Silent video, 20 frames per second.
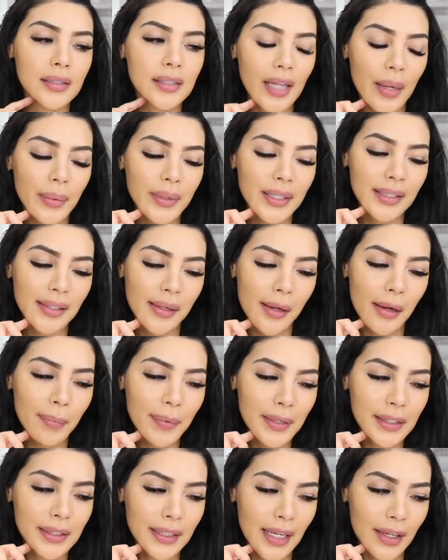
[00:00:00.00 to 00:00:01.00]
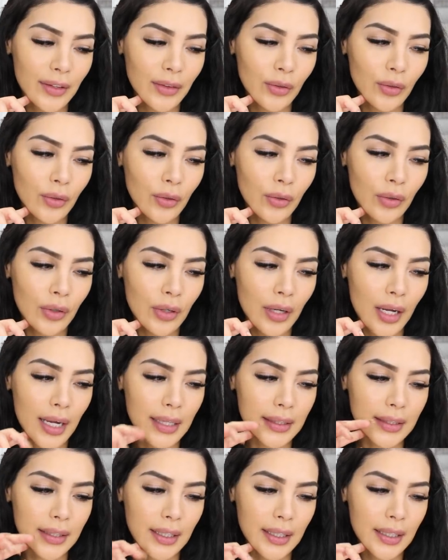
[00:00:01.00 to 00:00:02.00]
Saben, estaba pensando
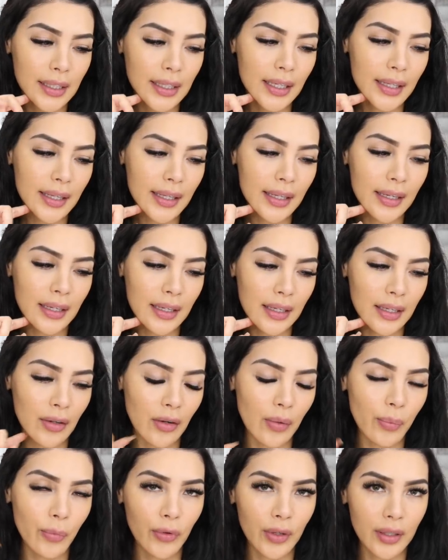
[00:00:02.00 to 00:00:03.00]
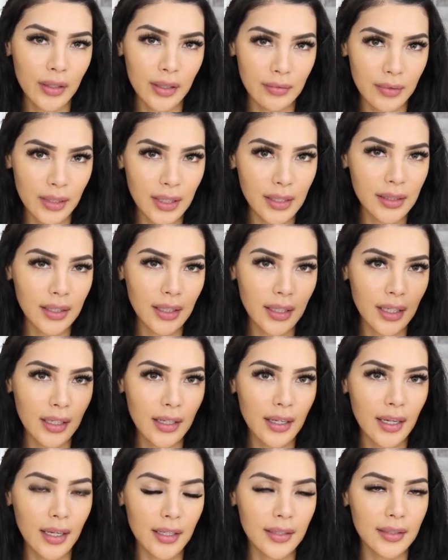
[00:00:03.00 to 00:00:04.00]
acerca de como les dije
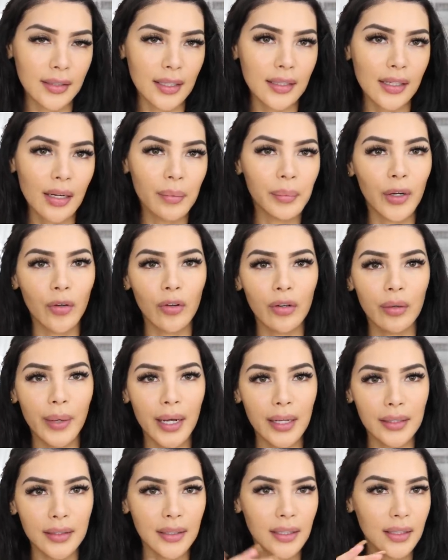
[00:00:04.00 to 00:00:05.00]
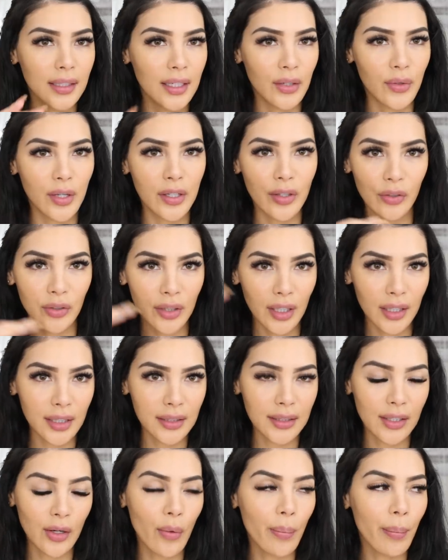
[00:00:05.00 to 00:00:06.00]
que esta es la mejor base y que no hay otra
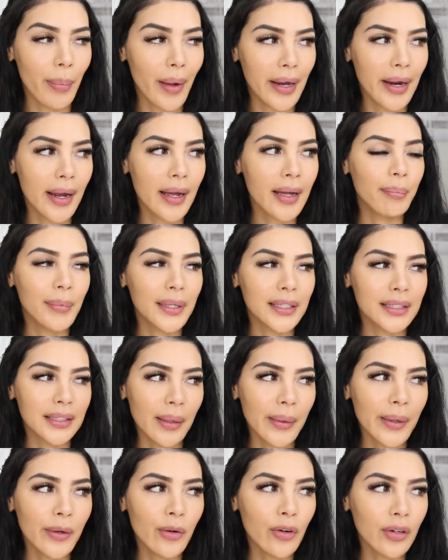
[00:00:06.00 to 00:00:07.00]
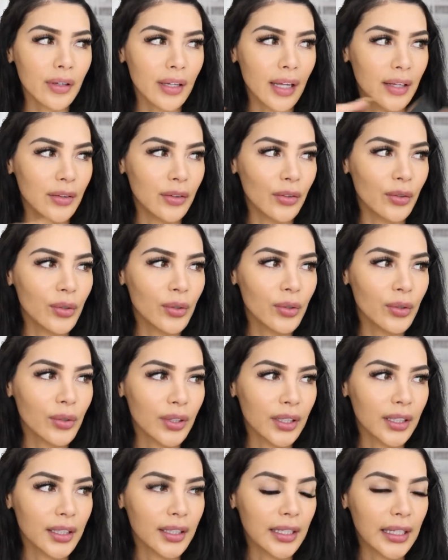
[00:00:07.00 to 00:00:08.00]
que se compara. Me estaba acordando
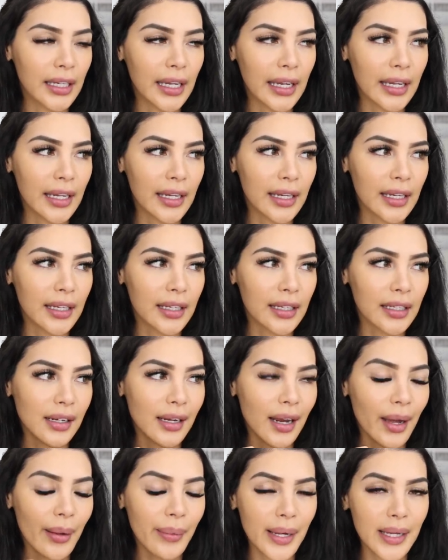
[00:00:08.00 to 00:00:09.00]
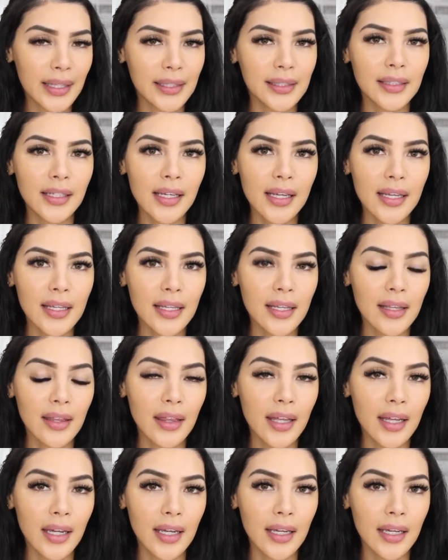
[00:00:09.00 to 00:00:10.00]
que la base
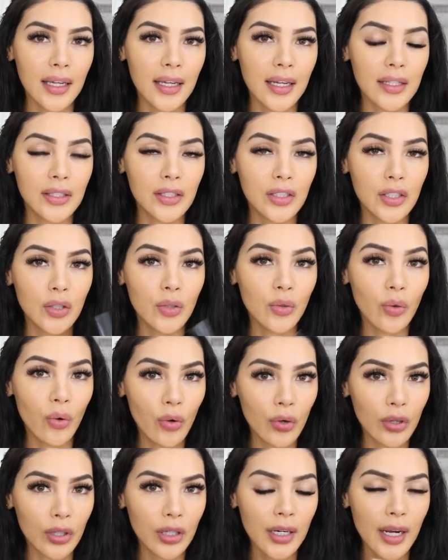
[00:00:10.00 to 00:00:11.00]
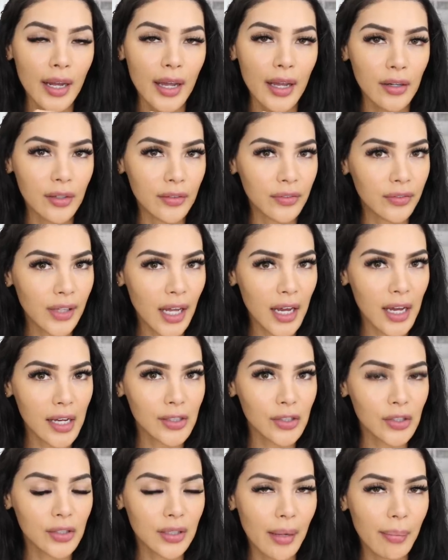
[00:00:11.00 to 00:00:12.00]
de Dior Air
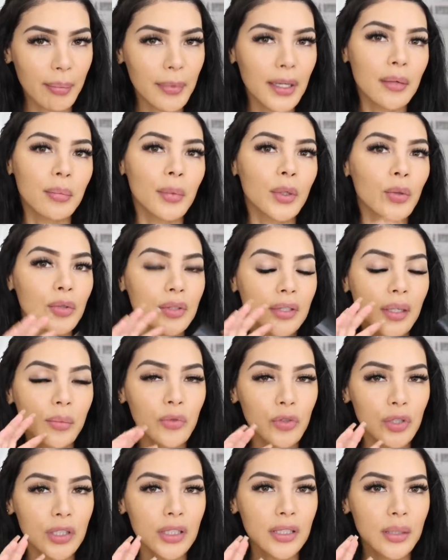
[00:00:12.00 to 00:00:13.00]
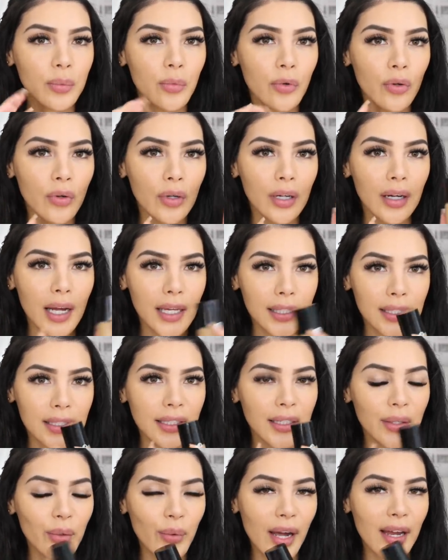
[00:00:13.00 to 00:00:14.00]
Flash también me gusta muchísimo,
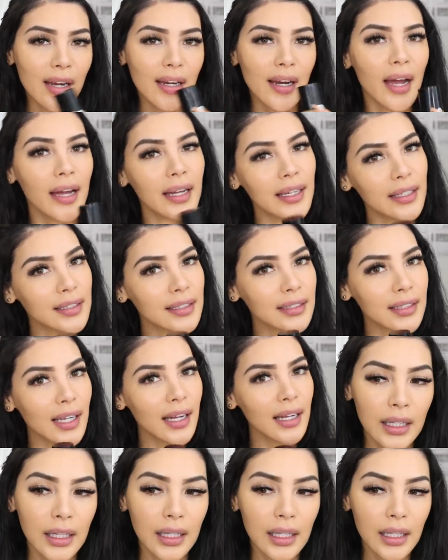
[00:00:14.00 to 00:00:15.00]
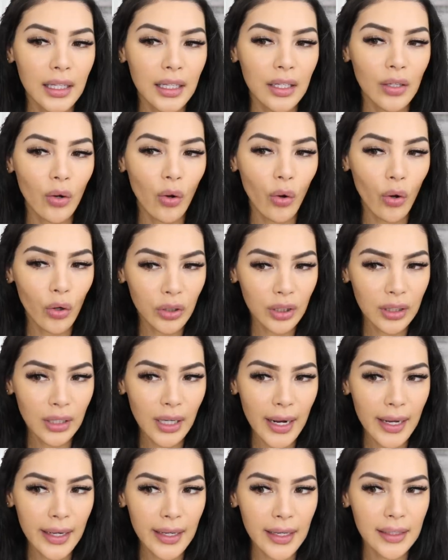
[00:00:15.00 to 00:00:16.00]
casi igual a esta. Y
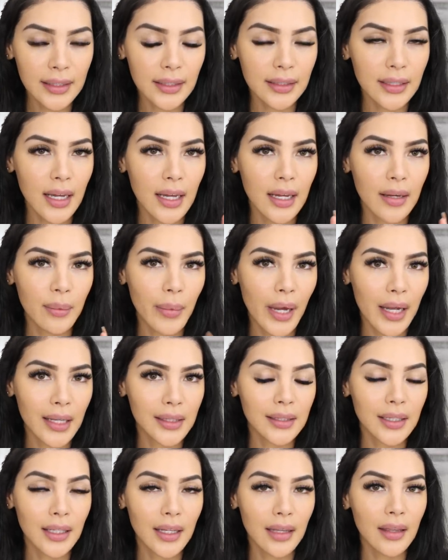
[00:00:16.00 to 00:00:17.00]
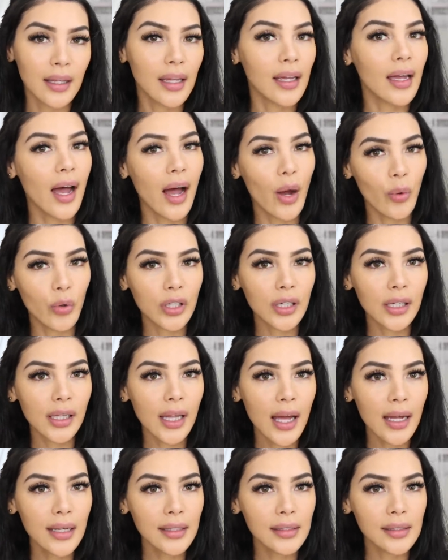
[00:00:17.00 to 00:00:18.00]
otra es la base de
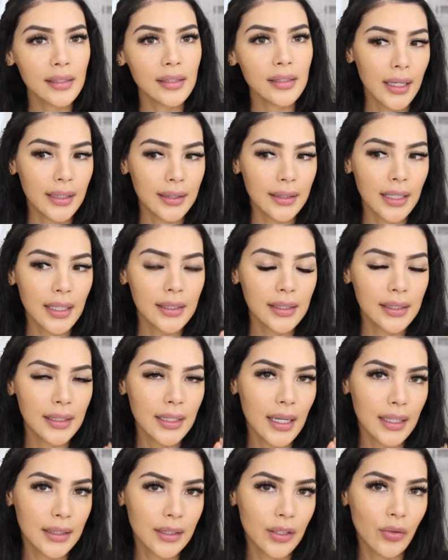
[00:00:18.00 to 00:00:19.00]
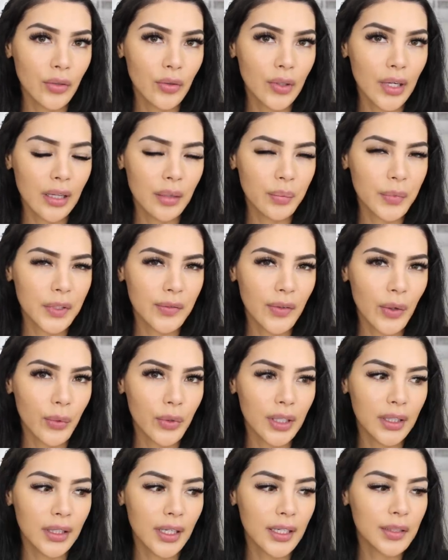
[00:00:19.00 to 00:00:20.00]
Hourglass. Esa sí ha sido una de mis
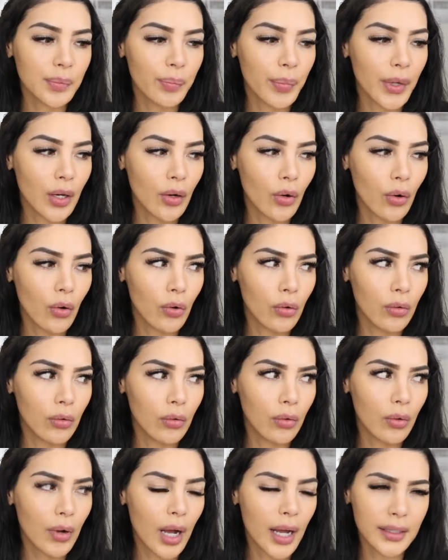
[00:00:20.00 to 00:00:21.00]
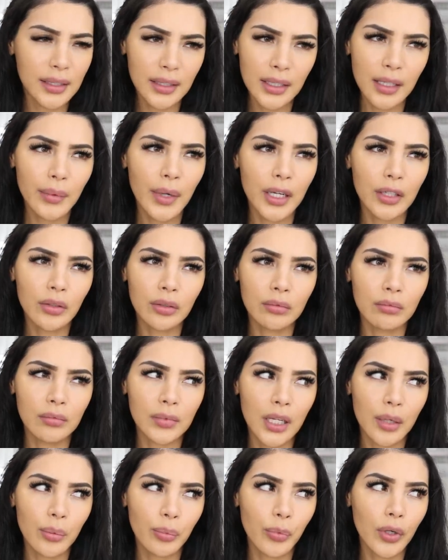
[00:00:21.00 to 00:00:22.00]
favoritas, pero hace varios
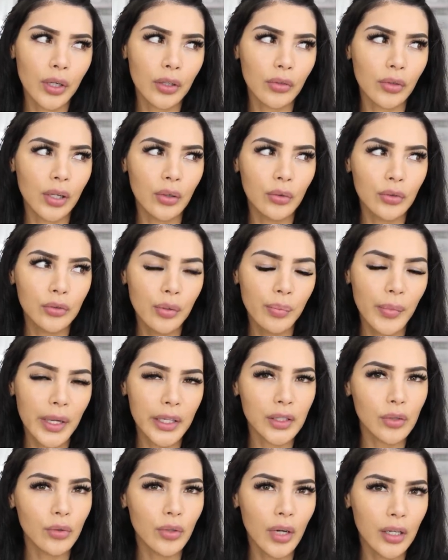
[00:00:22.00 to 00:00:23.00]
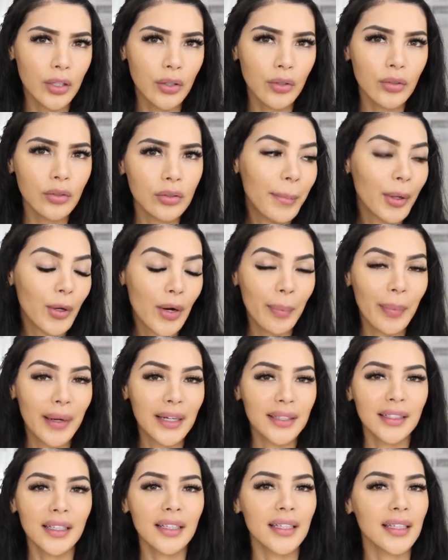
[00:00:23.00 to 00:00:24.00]
tiempo que no la uso, más de un año. Pero
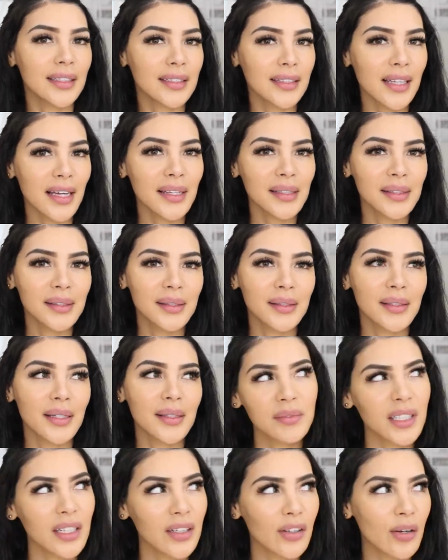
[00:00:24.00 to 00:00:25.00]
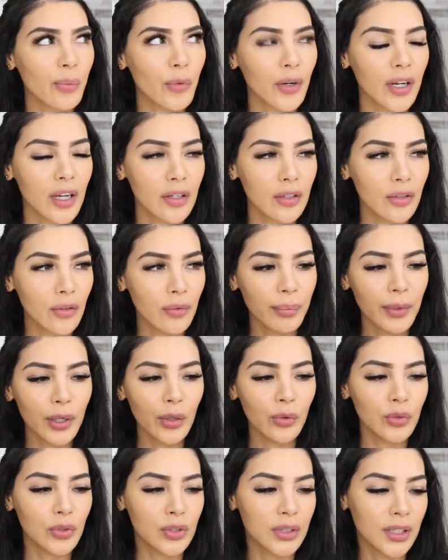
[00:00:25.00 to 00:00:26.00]
aparte de esas, sí, como que no me
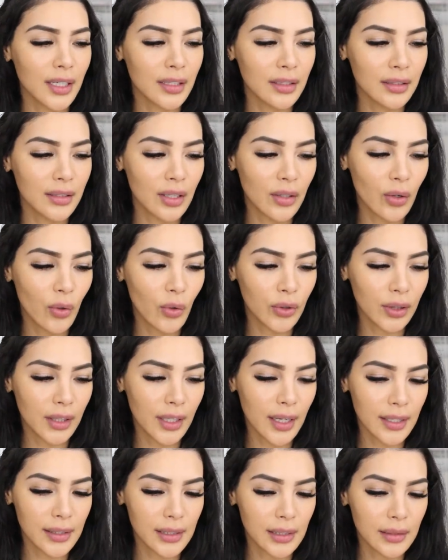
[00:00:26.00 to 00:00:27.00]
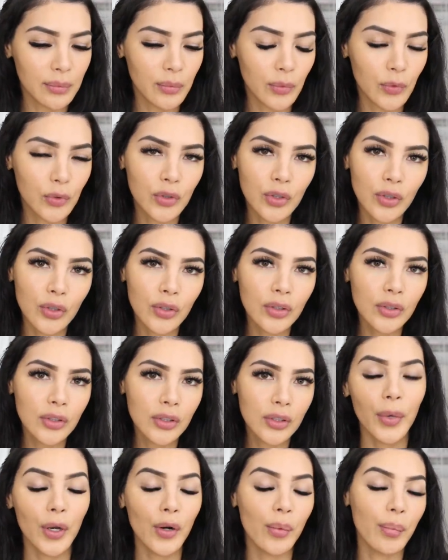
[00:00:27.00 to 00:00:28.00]
gustan otras mucho,
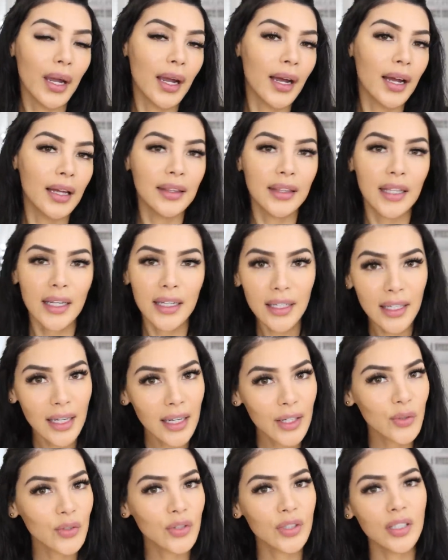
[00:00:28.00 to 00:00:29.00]
pero me encantaría que